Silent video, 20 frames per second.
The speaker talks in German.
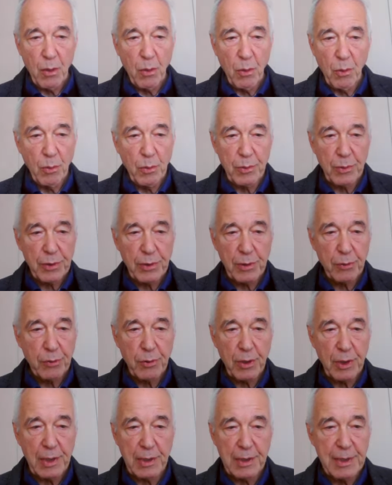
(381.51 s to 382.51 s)
und
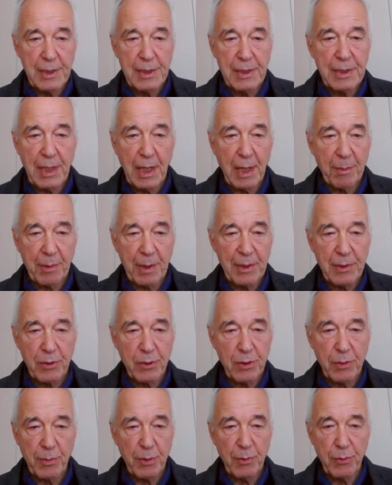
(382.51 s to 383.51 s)
durch gezielte
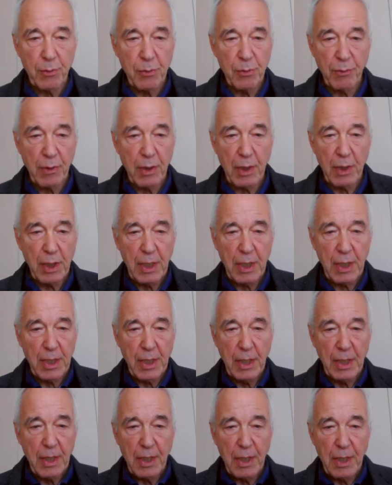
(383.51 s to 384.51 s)
Abgrenzungsmanöver
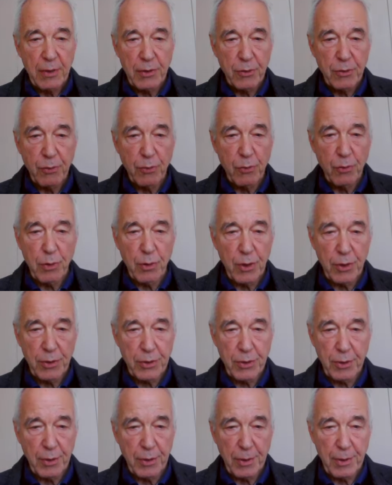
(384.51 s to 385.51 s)
zu
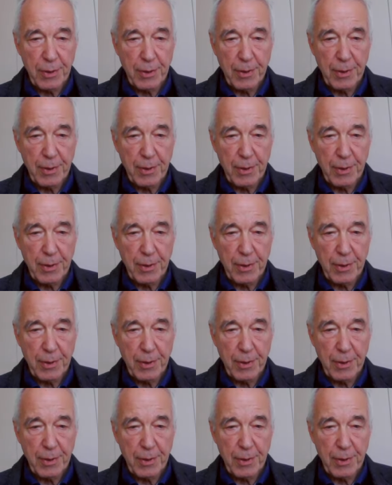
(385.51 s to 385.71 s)
löschen.